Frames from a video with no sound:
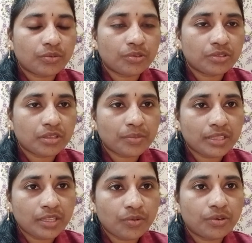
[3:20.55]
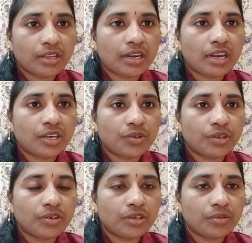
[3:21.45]
కొంతమందే ఉండరు అలాంటి
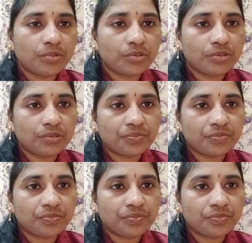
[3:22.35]
వాళ్ళు డబ్బుకు